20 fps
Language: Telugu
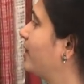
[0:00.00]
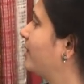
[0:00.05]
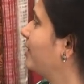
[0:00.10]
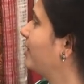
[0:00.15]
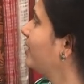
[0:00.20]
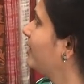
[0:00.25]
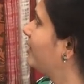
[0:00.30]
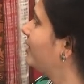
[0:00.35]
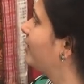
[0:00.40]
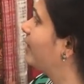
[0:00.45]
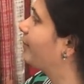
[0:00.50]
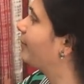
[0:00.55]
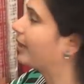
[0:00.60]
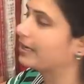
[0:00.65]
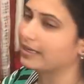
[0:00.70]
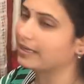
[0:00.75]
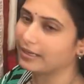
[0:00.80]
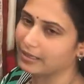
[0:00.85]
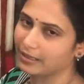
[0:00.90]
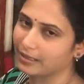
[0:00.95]
వాటిని ఇలా
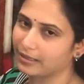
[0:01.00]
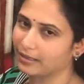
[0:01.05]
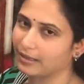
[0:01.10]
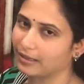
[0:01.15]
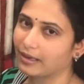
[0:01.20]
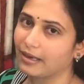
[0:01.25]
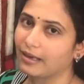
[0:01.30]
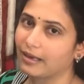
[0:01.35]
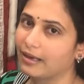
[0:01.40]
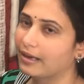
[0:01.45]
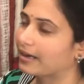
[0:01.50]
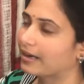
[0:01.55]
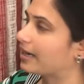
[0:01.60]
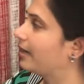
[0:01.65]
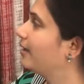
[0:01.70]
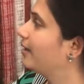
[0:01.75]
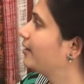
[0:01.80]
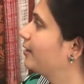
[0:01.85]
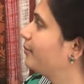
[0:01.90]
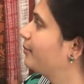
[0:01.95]
మళ్ళీ
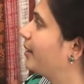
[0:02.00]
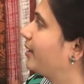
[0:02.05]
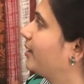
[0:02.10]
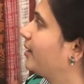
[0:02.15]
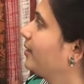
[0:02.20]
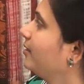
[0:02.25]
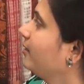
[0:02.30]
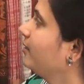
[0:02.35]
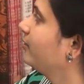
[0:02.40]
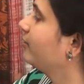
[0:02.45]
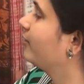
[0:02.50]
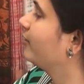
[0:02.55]
కలర్ని బట్టి